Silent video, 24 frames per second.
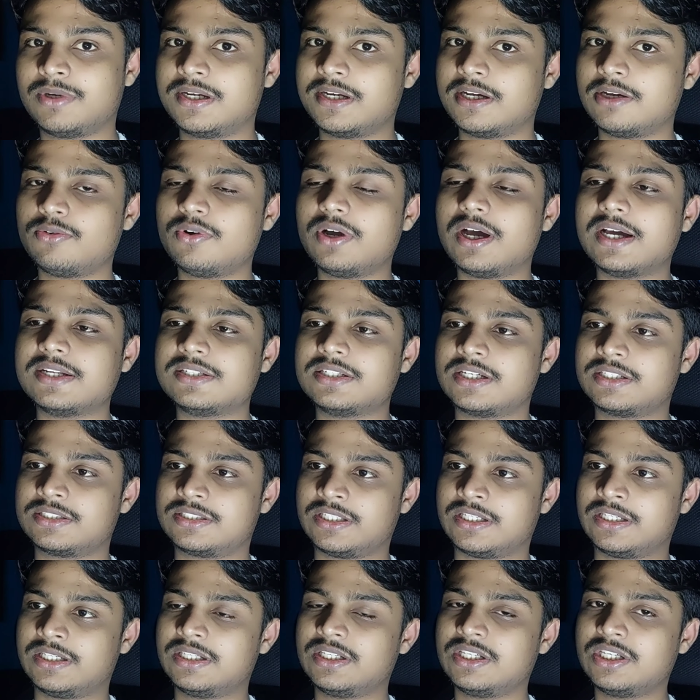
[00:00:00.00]
बना हुआ आ
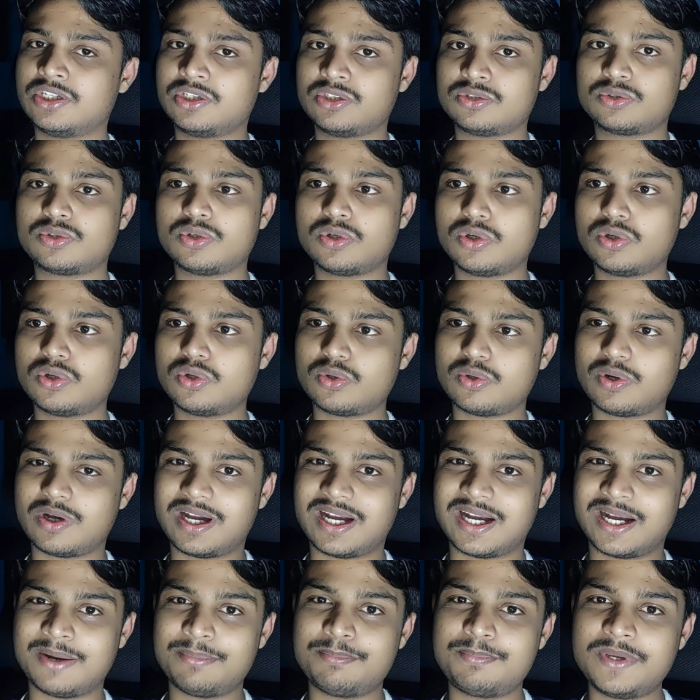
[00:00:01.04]
जाता है तो
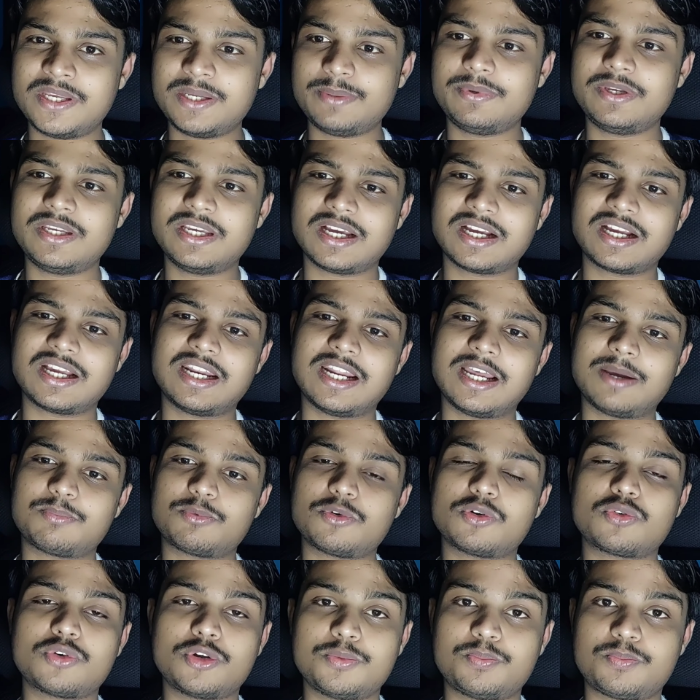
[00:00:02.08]
अभी भी अगर
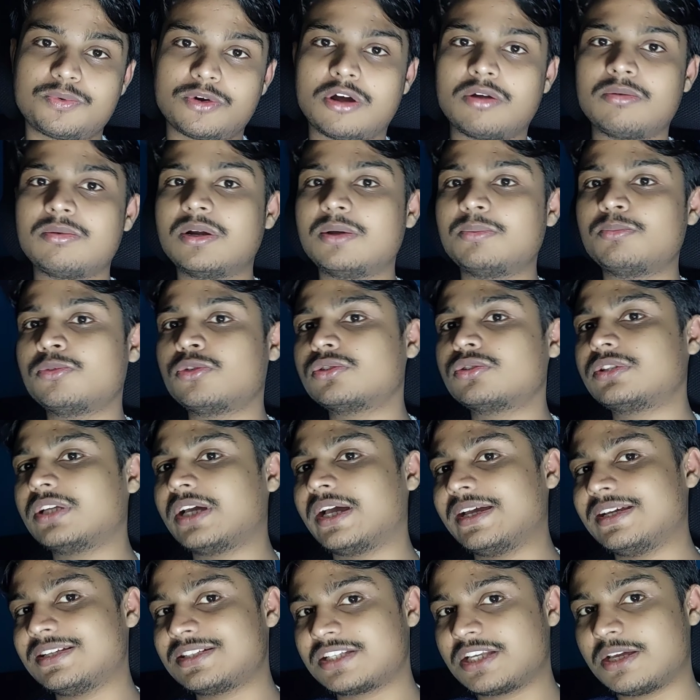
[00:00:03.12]
आपको कोई प्रॉब्लम होता
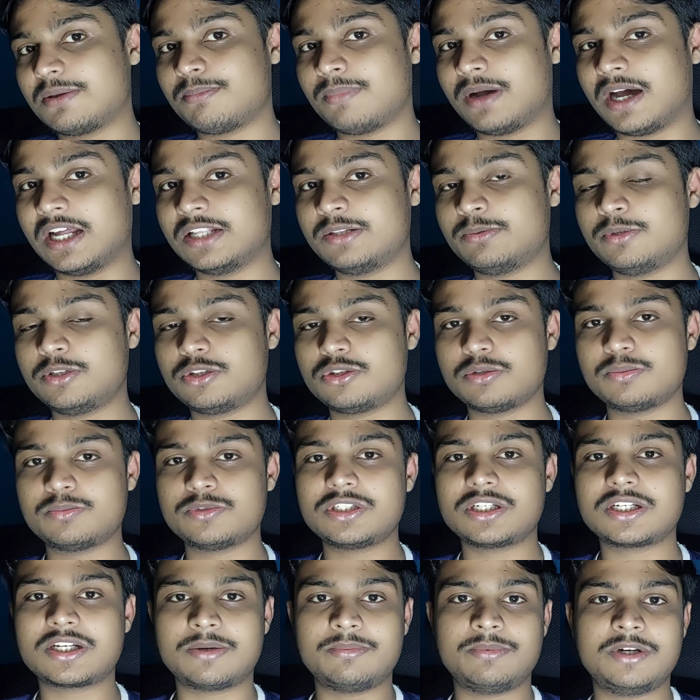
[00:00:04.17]
है इसके बाद भी तो
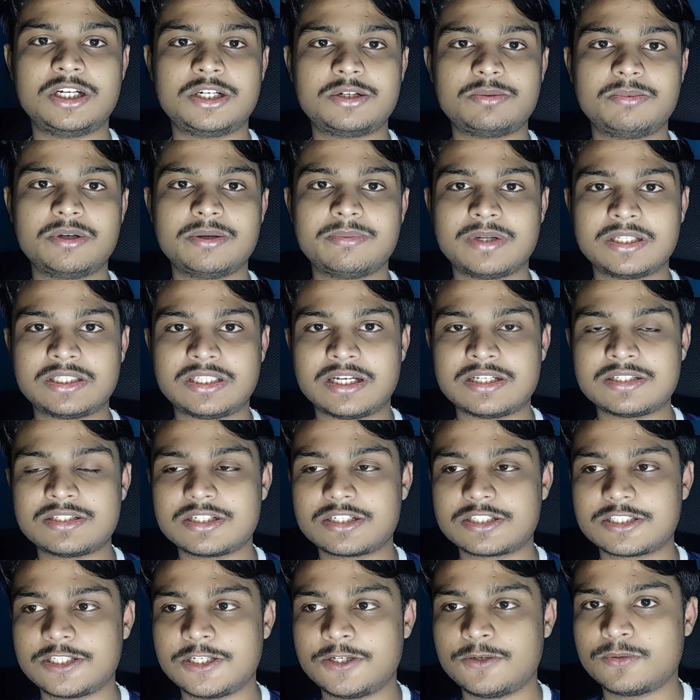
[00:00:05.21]
मुझे कमेंट में बता
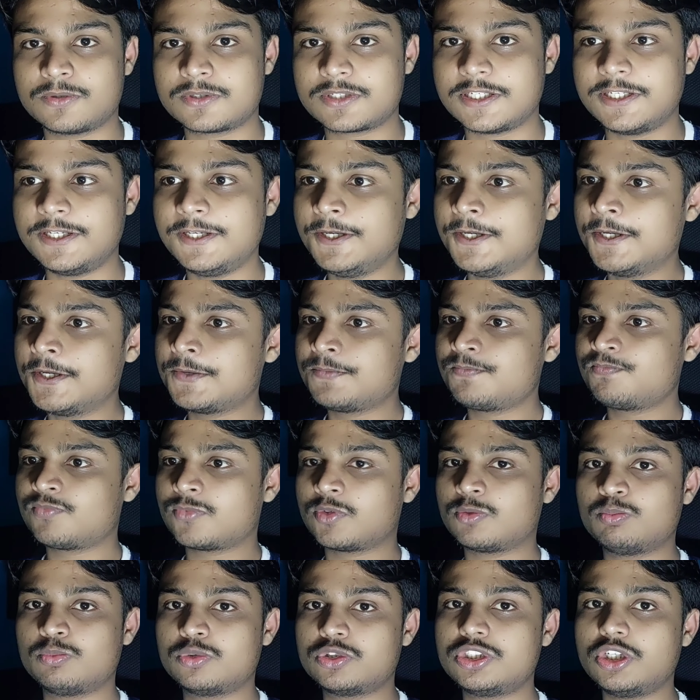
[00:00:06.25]
सकते हैं ओके okay?
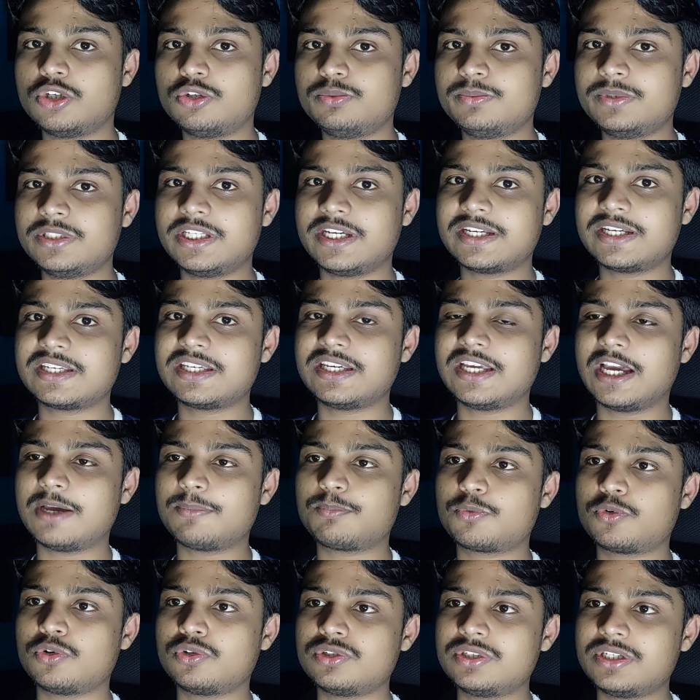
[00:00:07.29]
मुझे उम्मीद है कि
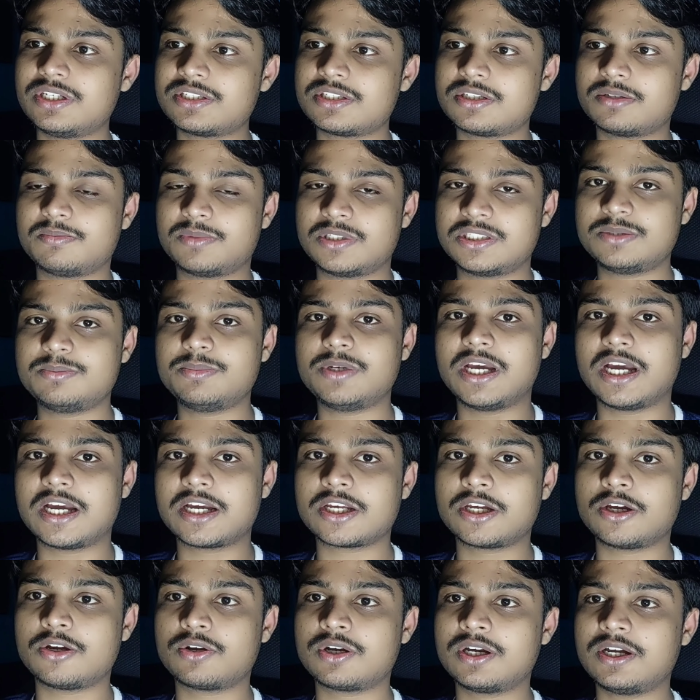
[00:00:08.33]
आपको ये समझ में आ
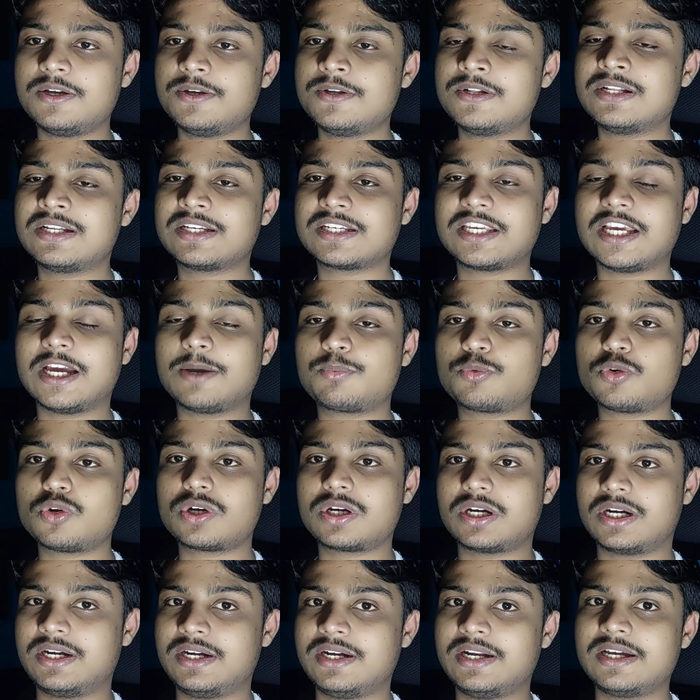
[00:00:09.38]
गया होगा कि आपको
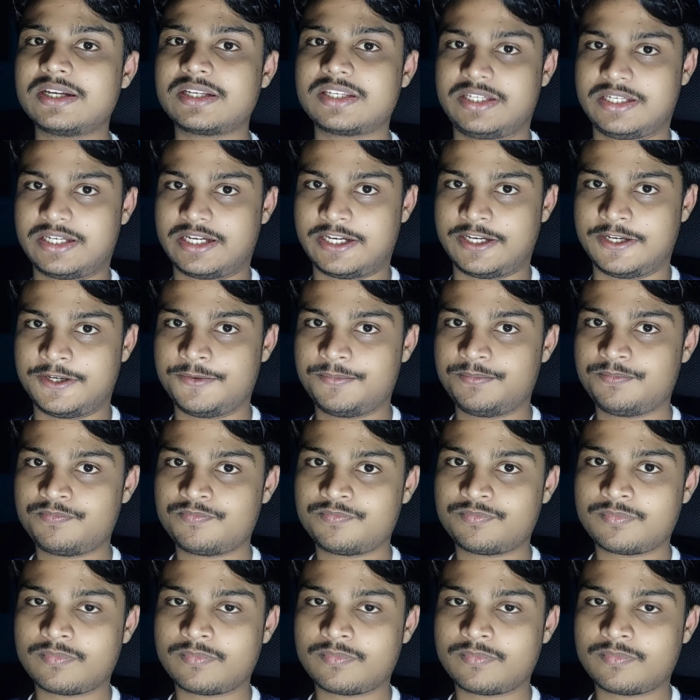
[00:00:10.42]
करना क्या है